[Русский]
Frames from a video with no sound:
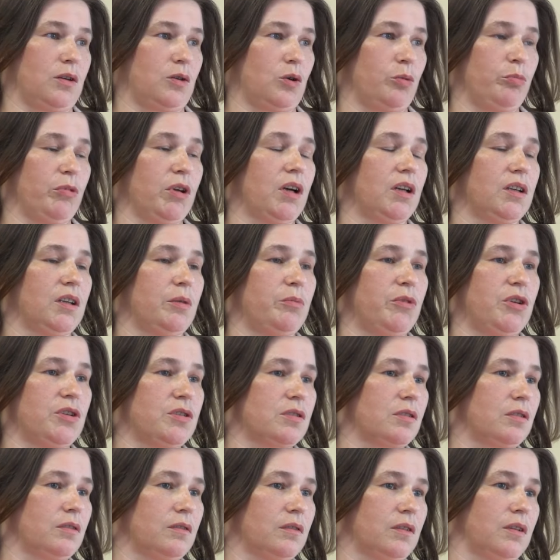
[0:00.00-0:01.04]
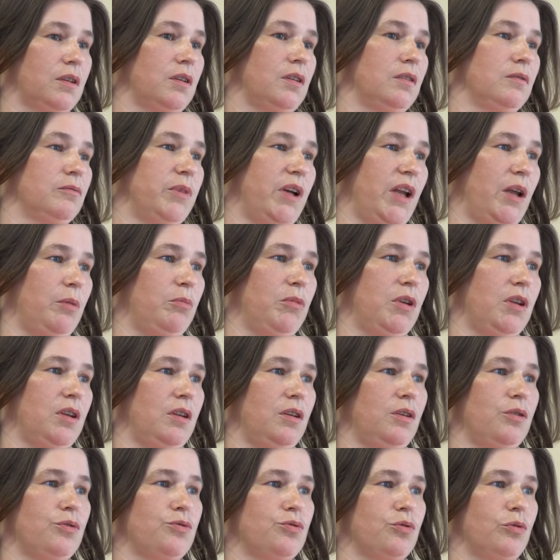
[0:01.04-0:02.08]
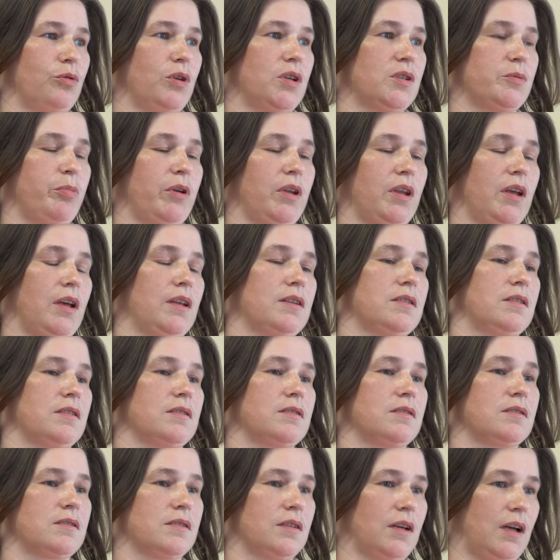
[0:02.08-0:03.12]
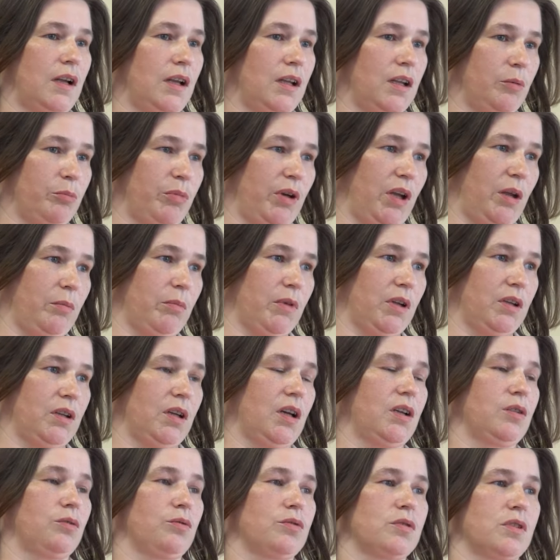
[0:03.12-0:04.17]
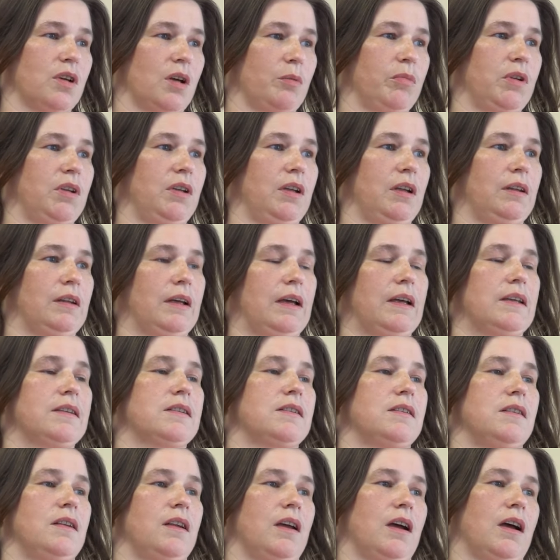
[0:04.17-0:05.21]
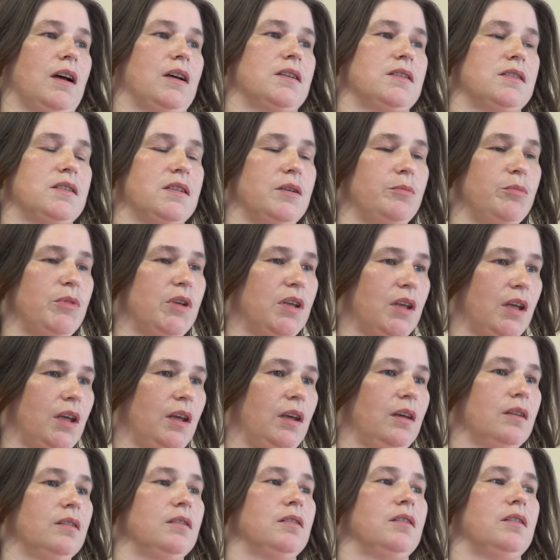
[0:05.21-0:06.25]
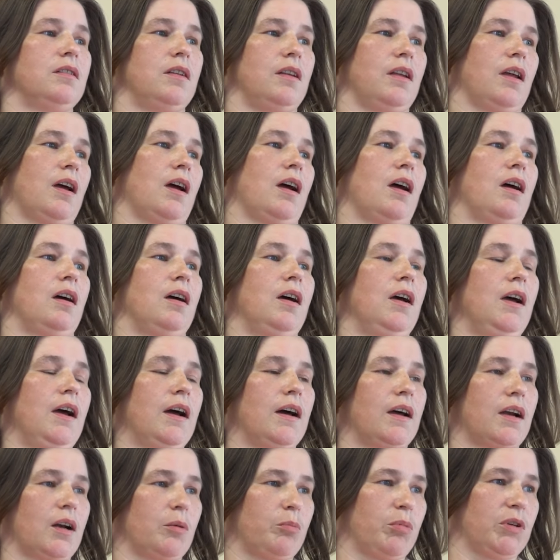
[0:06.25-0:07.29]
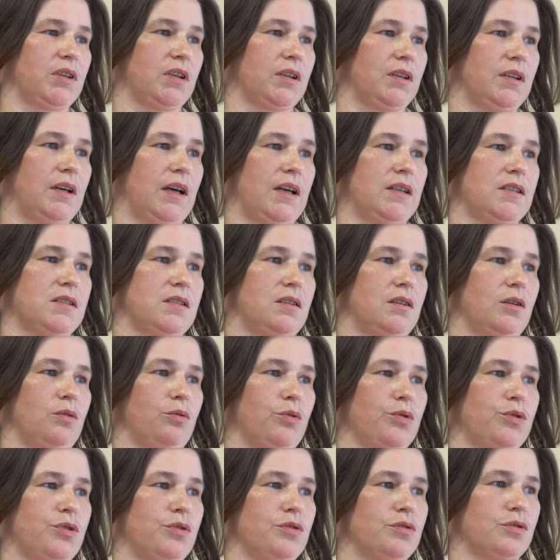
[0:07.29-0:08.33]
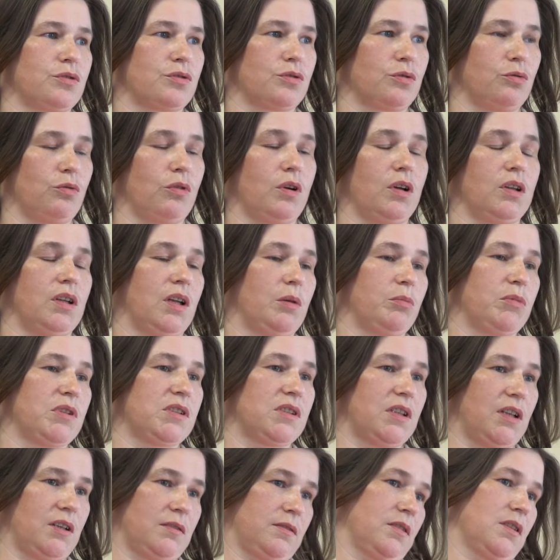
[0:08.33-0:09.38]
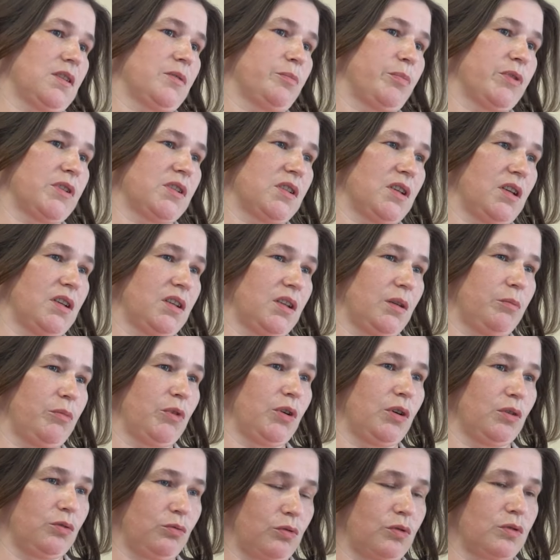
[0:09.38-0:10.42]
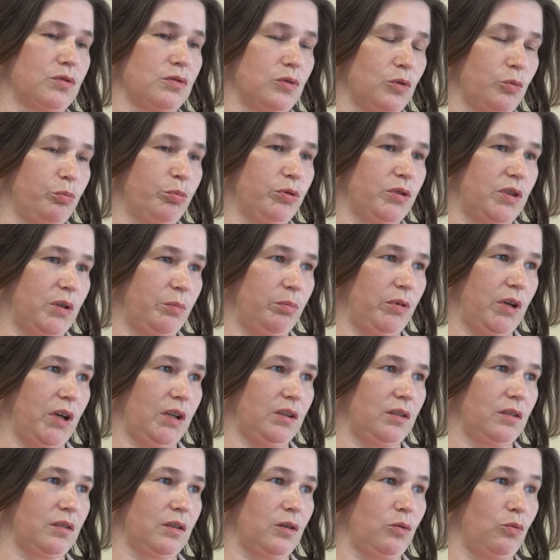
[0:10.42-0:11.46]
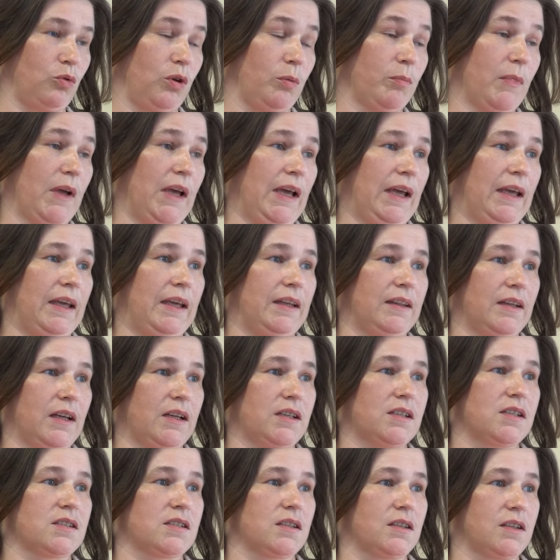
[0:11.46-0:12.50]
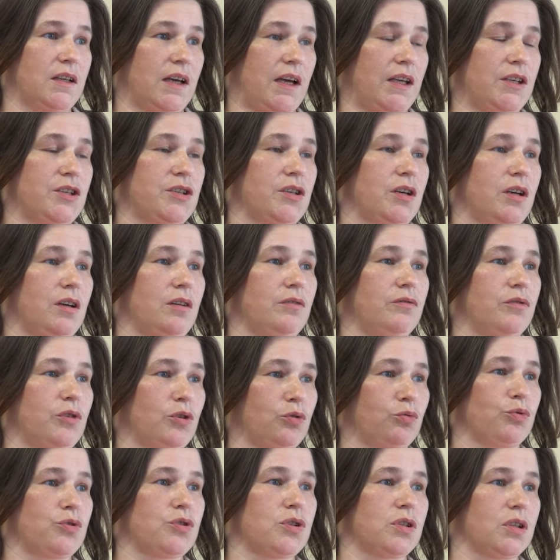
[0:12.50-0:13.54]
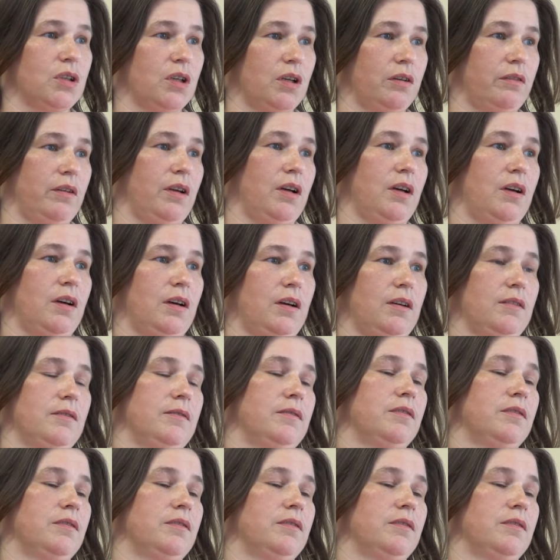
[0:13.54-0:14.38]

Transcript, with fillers: Кроме экономического бремени еще есть понятие социальное бремя. Да? То есть как бы для нас, для семьи, для работодателя очень тяжело, когда мы сталкиваемся с пациентами, которые злоупотребляют алкоголем. И наша задача вернуть человека